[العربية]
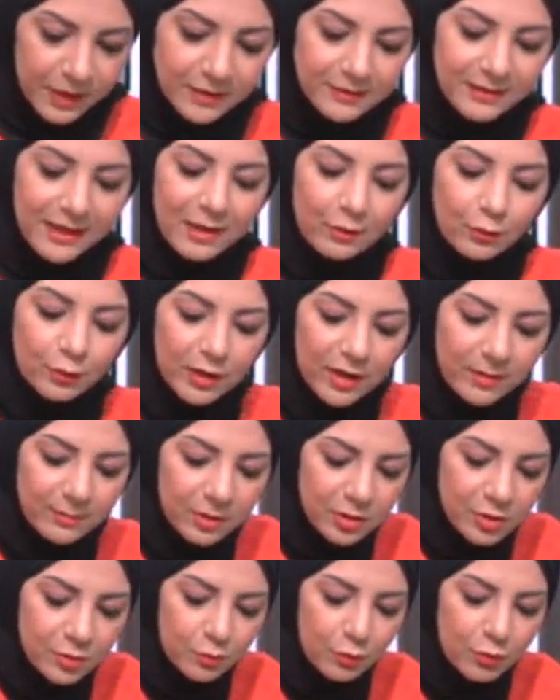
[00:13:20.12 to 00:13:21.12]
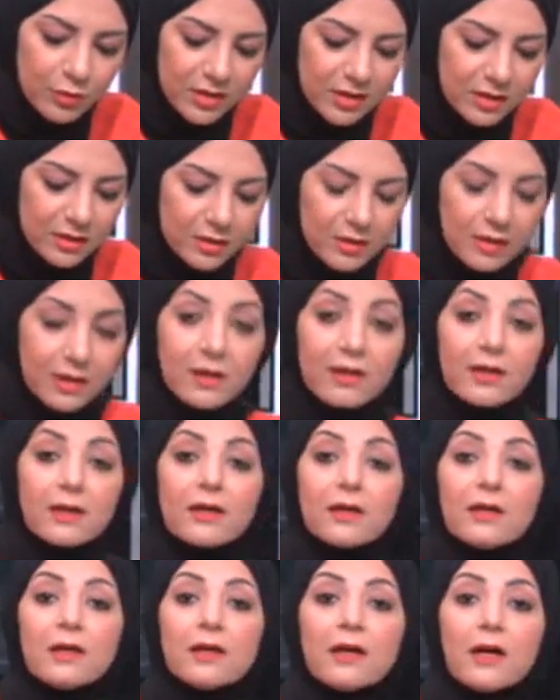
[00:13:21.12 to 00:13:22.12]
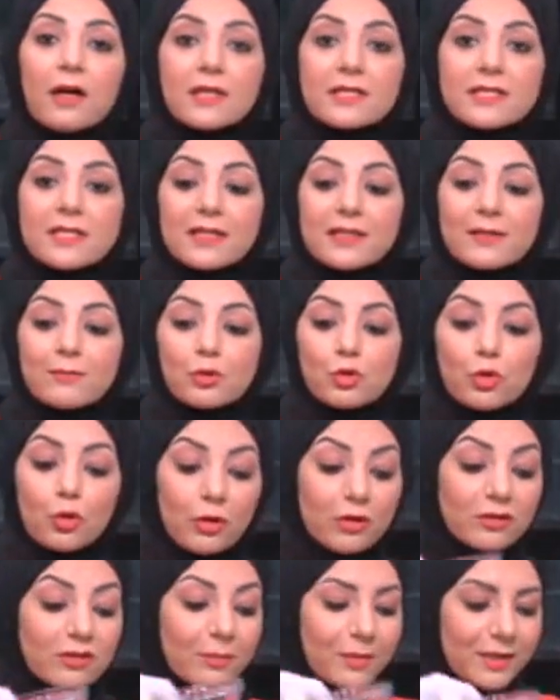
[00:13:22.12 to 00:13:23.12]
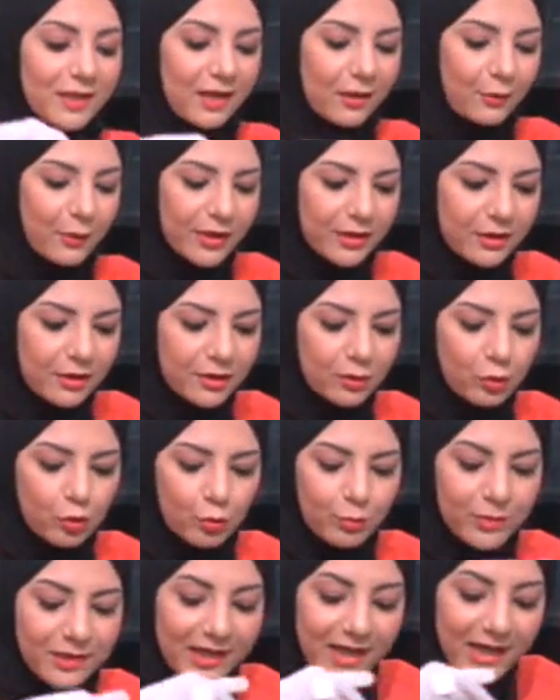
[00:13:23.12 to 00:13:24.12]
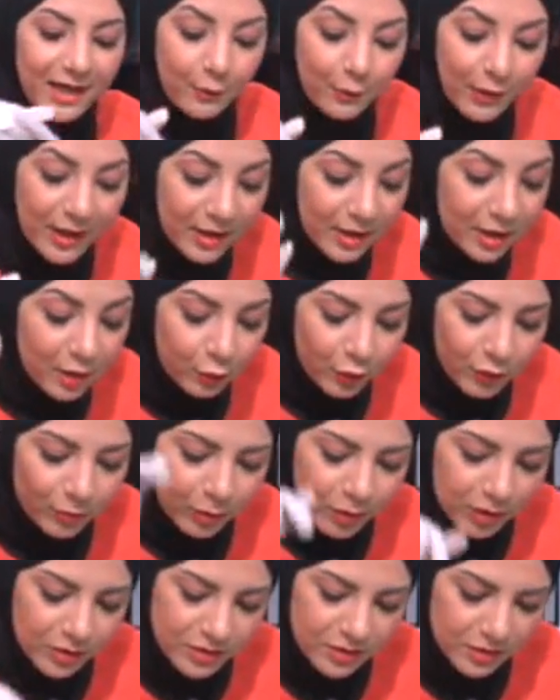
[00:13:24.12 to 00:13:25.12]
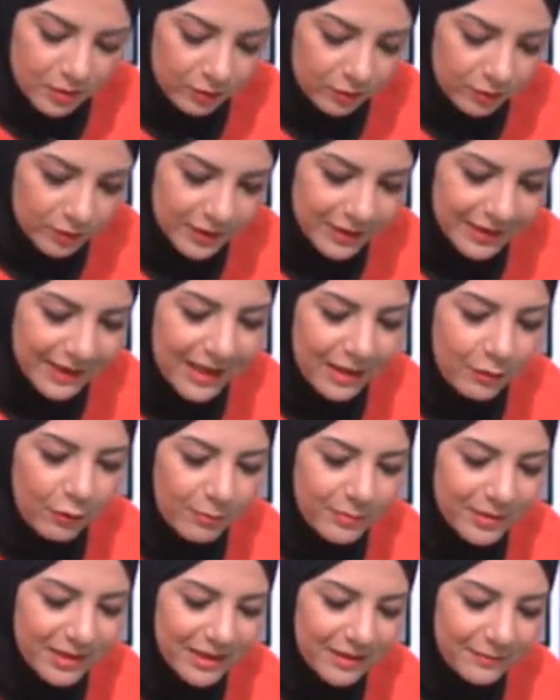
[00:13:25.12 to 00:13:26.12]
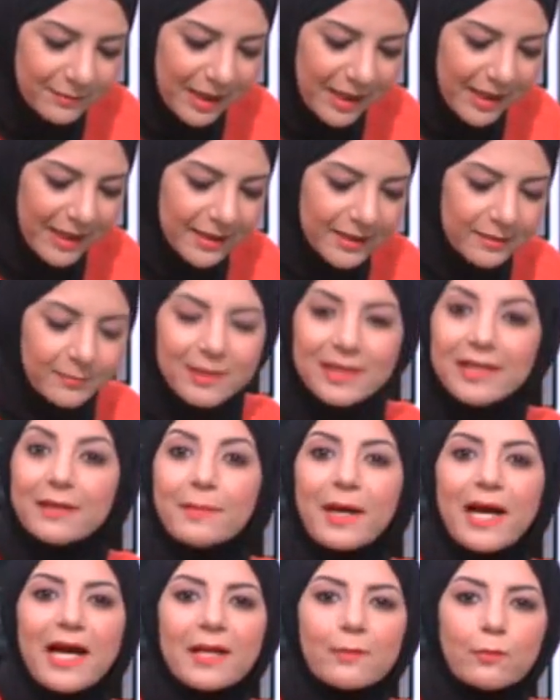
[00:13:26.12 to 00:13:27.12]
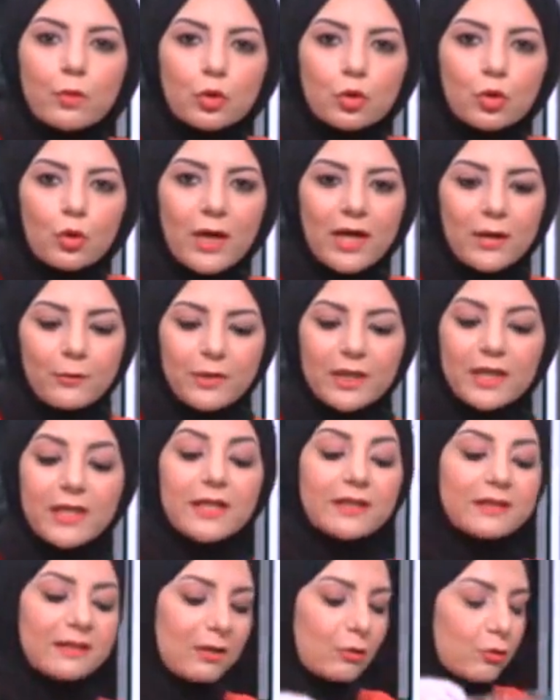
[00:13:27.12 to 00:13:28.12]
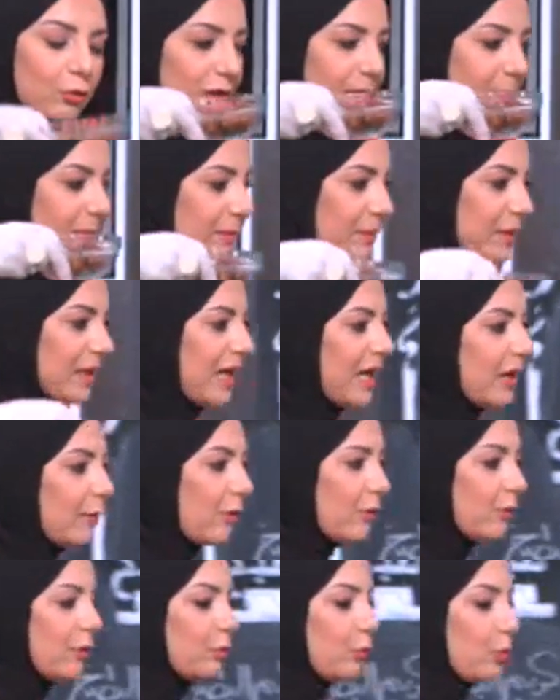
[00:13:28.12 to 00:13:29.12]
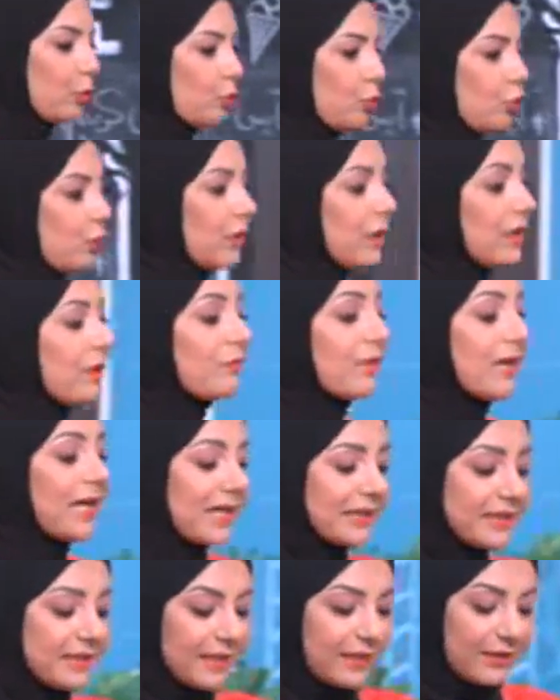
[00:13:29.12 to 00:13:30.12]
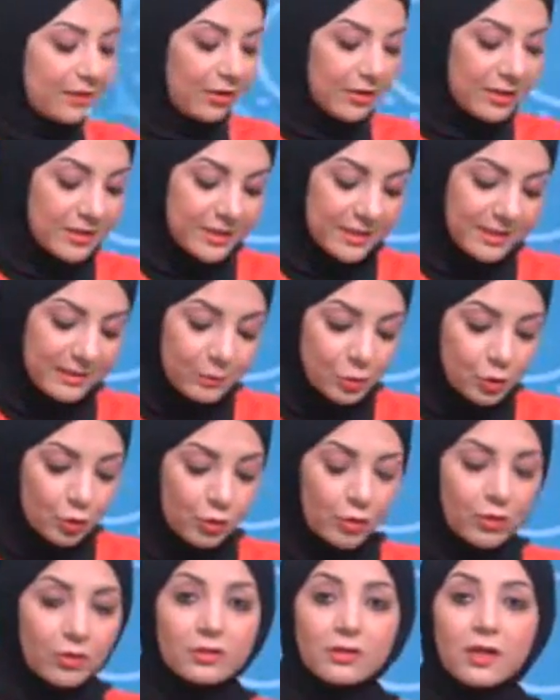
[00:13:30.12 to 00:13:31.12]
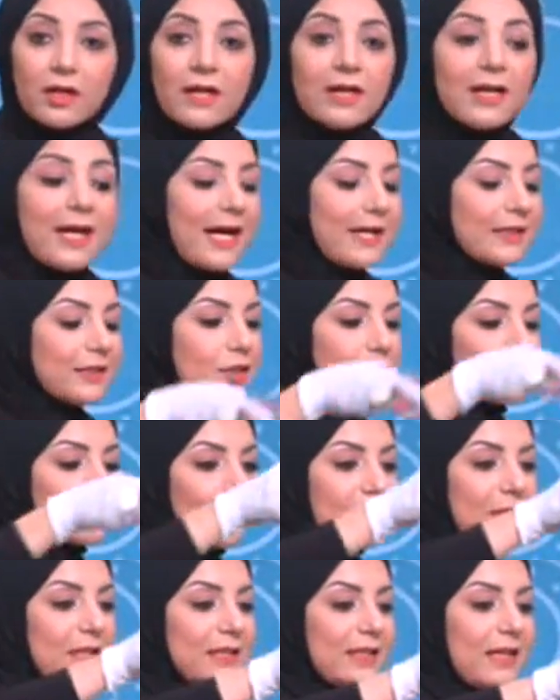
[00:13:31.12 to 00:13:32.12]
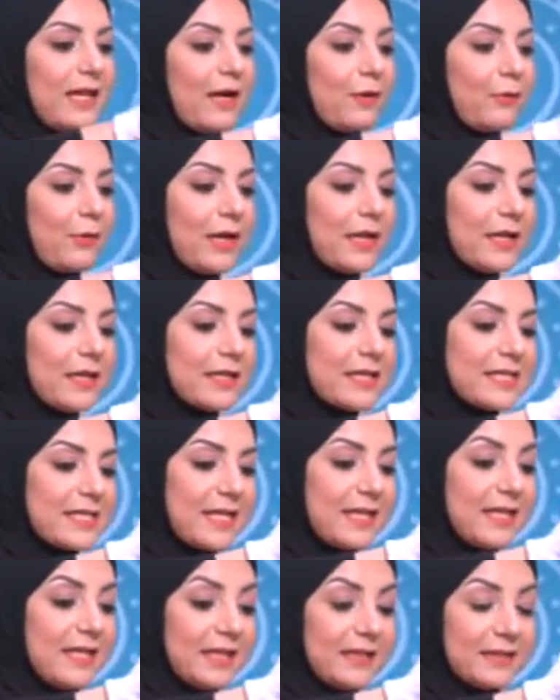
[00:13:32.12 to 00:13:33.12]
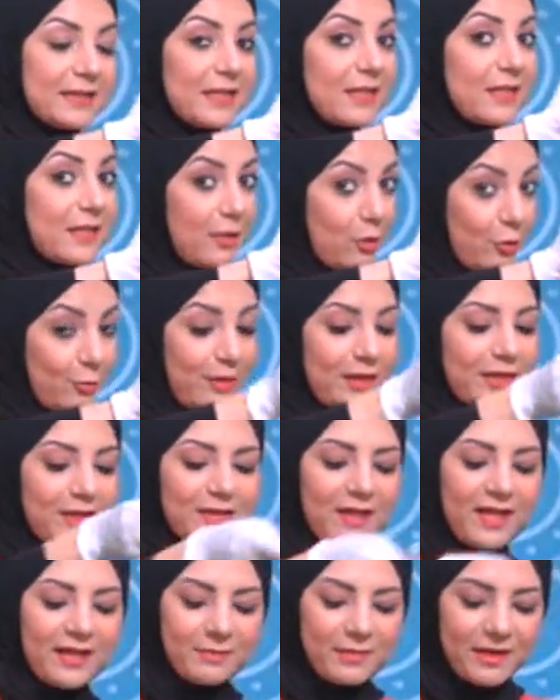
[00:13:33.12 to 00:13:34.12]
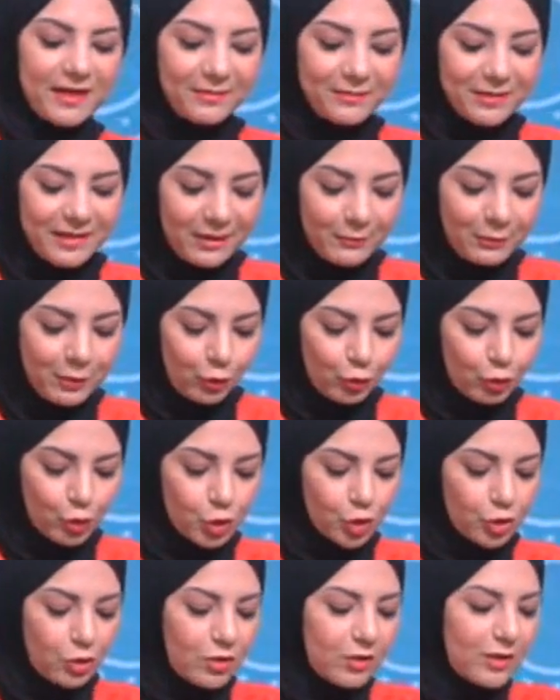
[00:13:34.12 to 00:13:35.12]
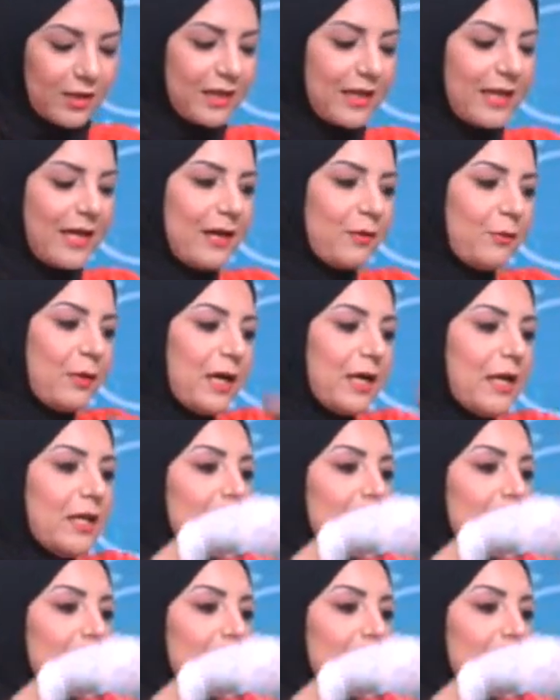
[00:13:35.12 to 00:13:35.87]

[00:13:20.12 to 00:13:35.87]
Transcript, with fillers: تعالوا نعمل سموذي آه ايس كريم شوكولاته بالقهوه ايه رايكم بالقهوه والمكسرات القهوه بيليق معاها ايه بيليق معاها البندق قوي تعالوا نعمل بالقهوه والبندق فانا عندي هنا ايس كريم شوكولاته عندي شويه قهوه سريعه الذوبان ده هيبقى جميل قوي لعشاق القهوه